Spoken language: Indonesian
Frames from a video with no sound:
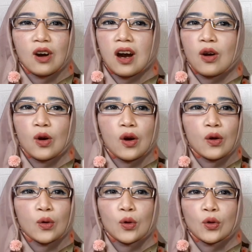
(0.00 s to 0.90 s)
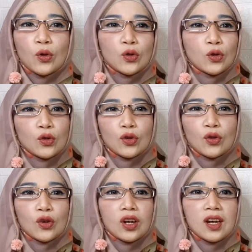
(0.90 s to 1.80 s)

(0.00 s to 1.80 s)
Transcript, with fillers: Wah, tuh, tuh, tuh, tuh, tuh